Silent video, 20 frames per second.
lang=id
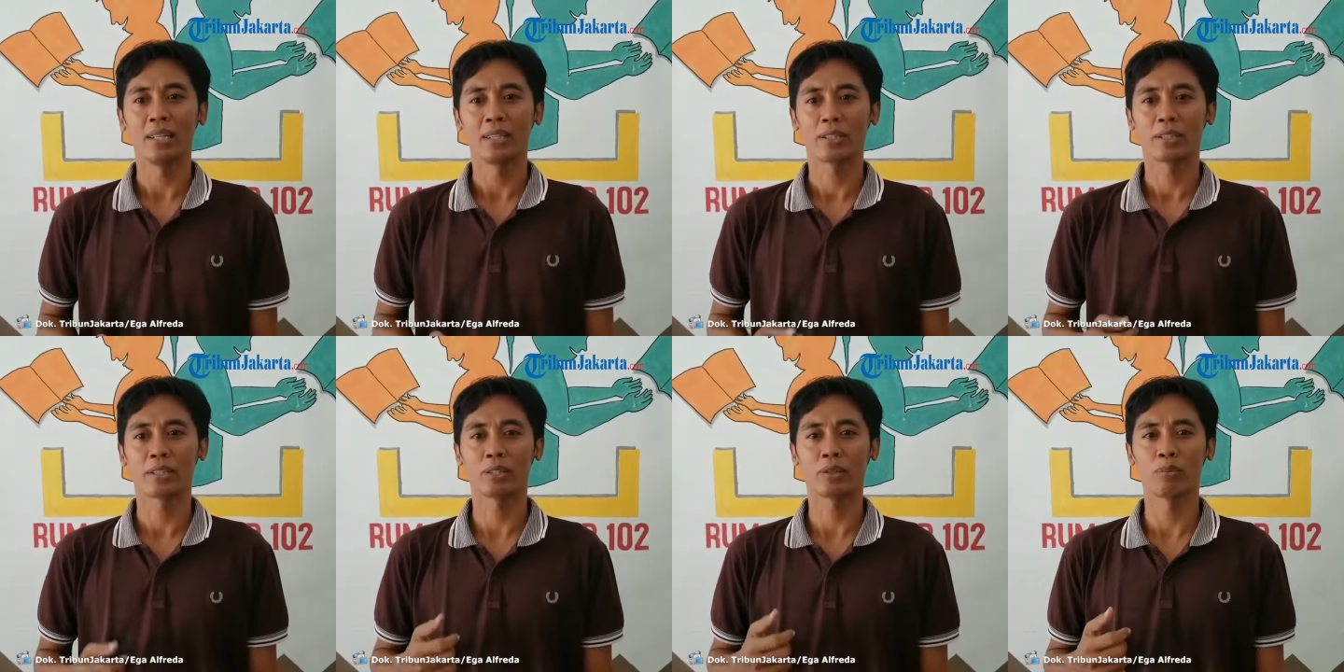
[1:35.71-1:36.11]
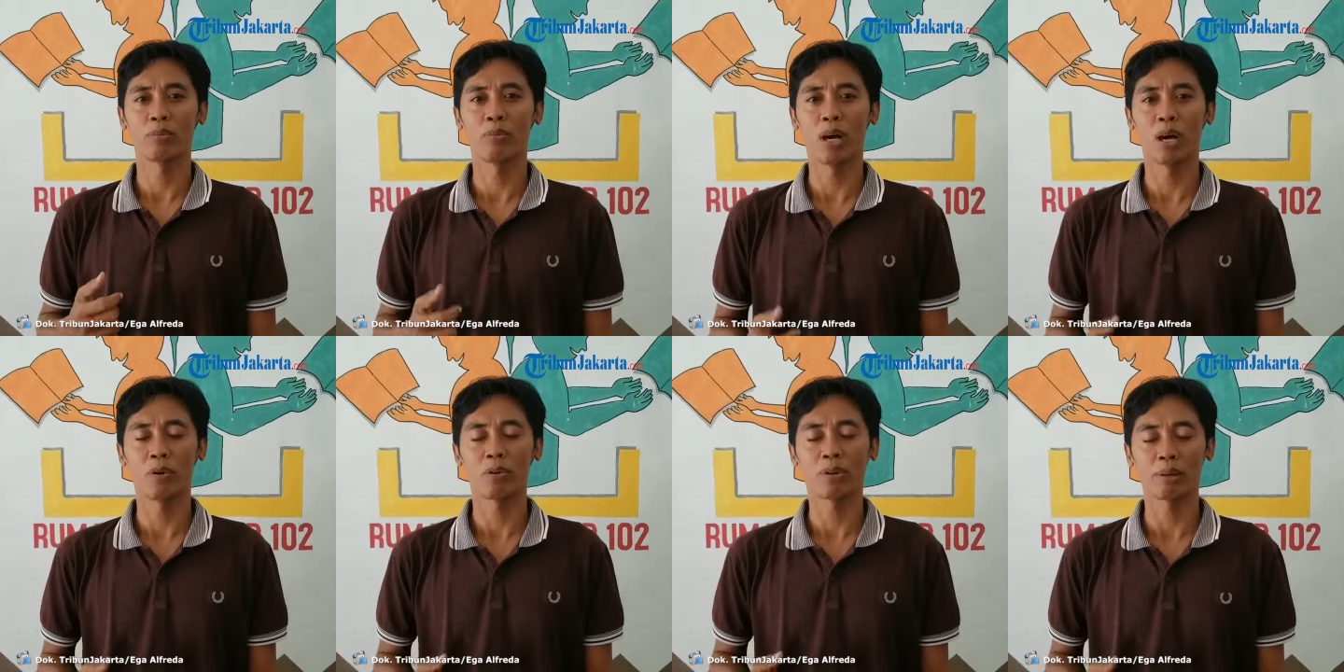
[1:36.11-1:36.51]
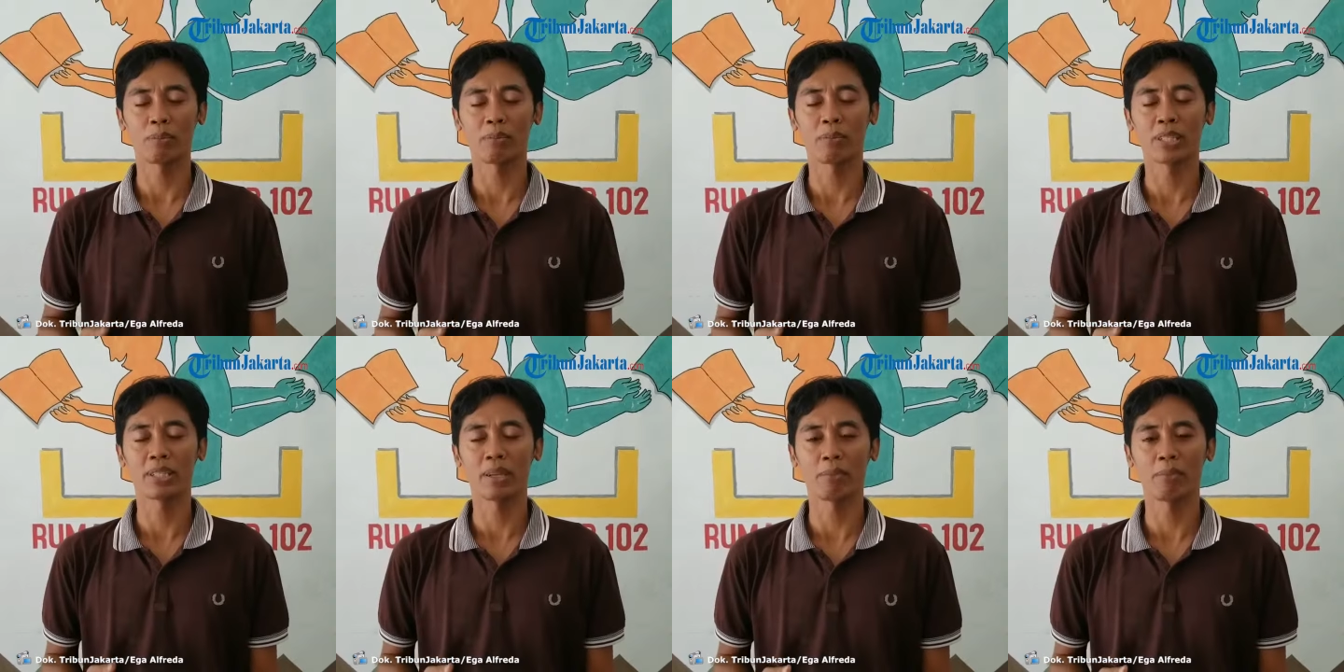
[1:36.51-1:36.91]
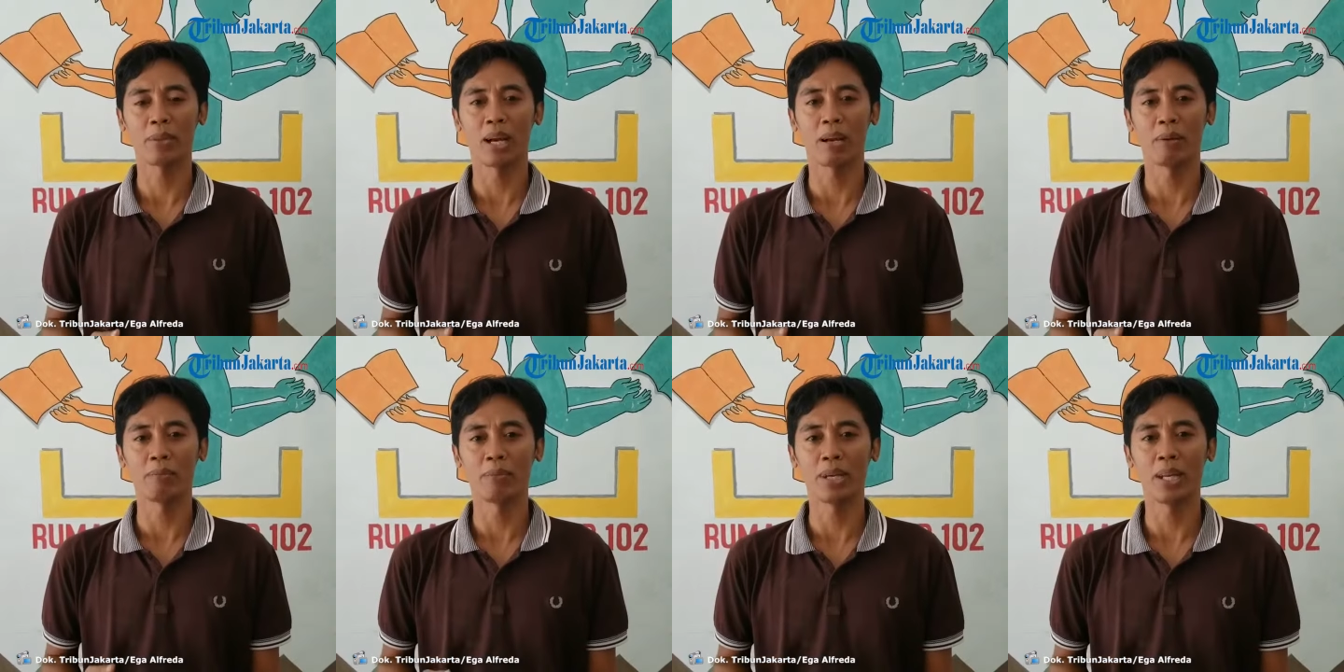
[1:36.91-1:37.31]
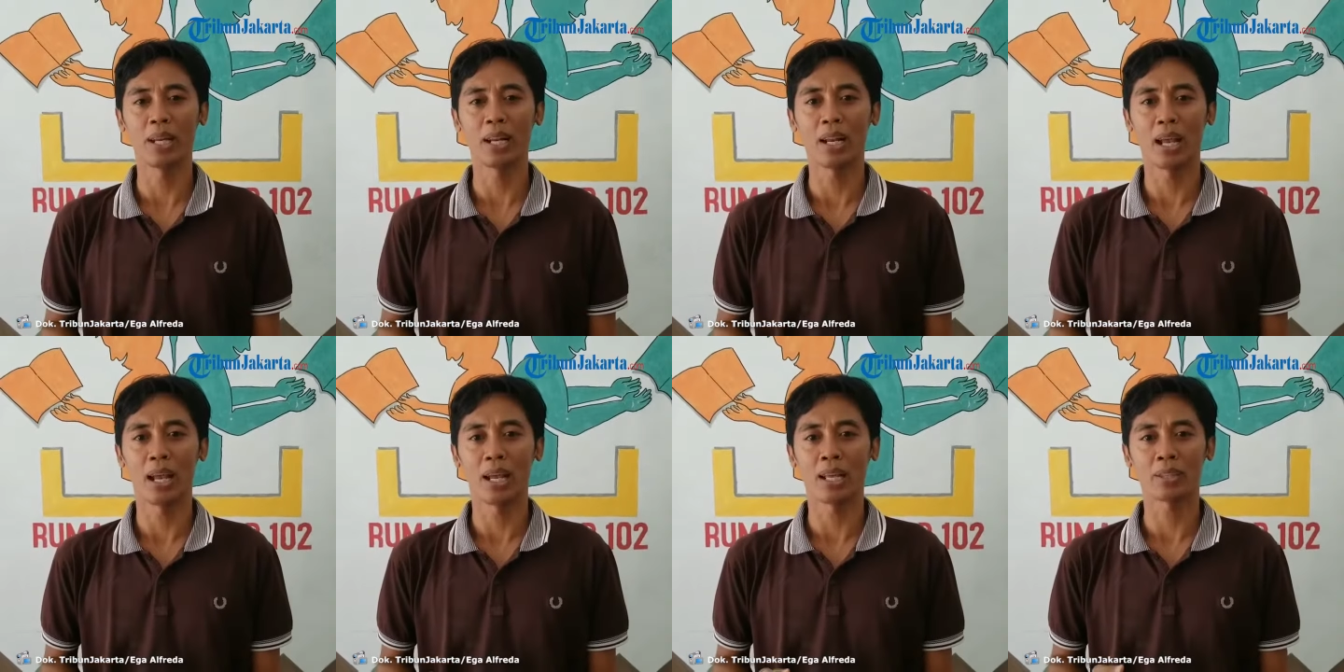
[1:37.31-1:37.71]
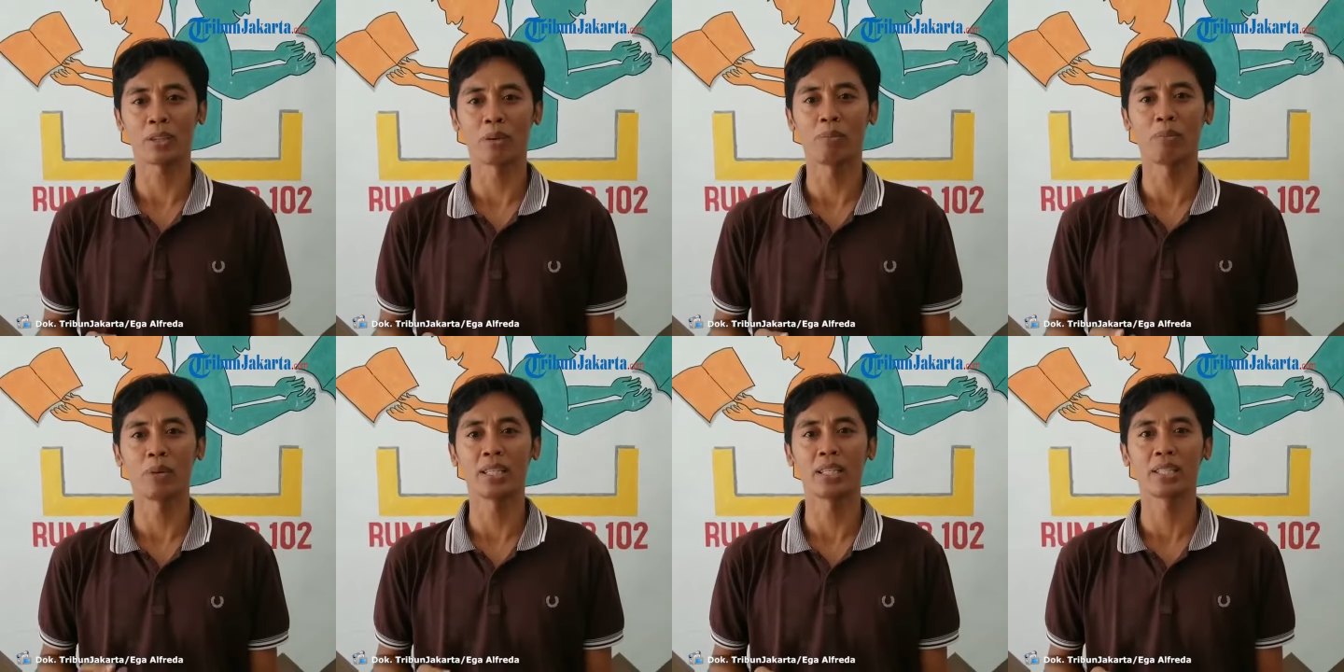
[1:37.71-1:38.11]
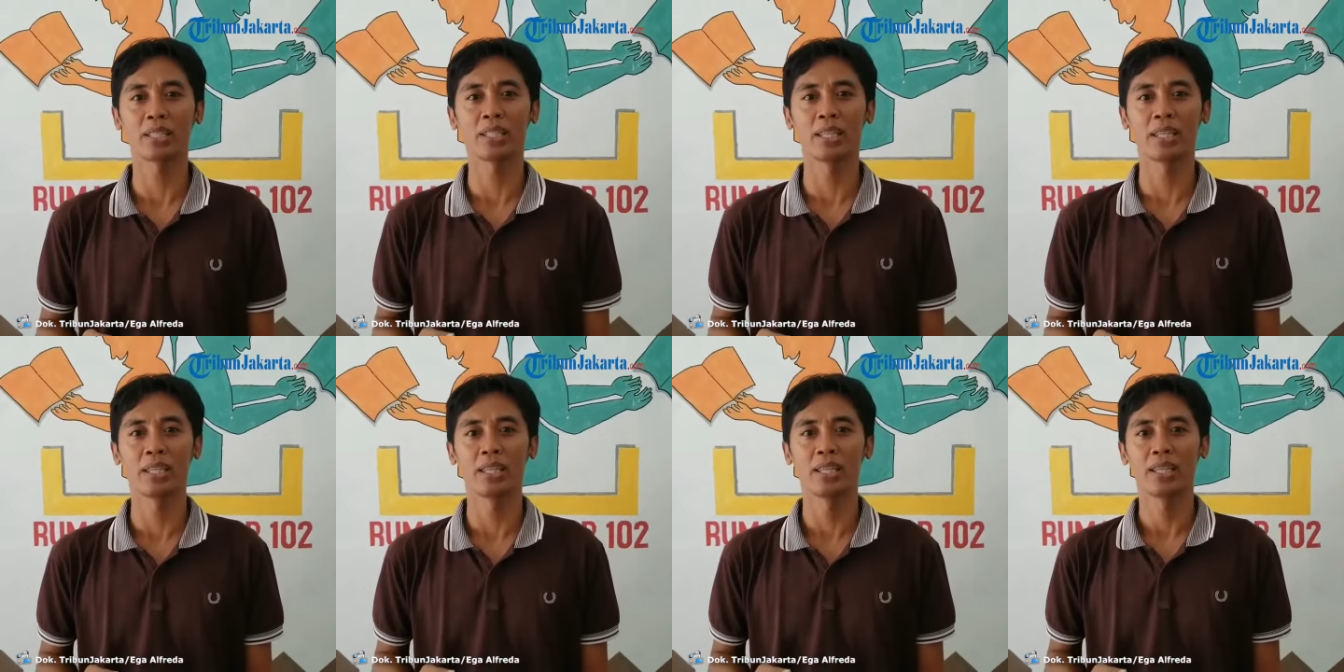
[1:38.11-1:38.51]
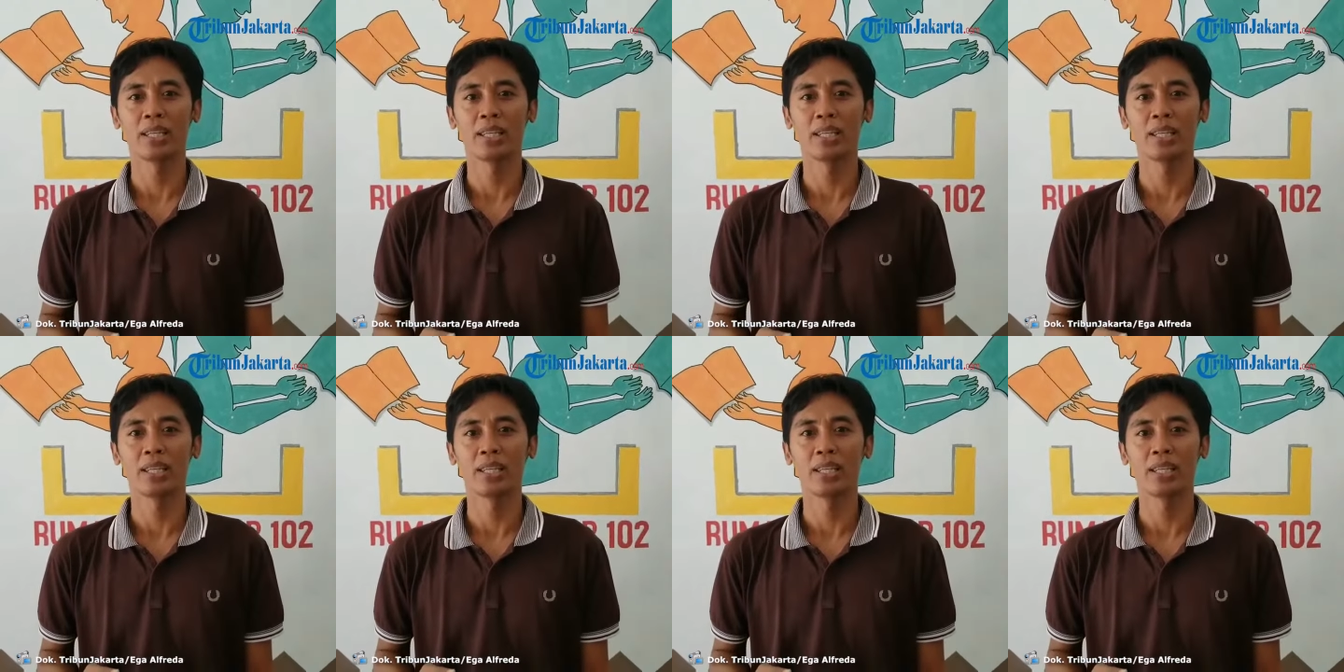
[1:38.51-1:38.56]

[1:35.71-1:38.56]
semua orang bisa mengambil atau mengisi.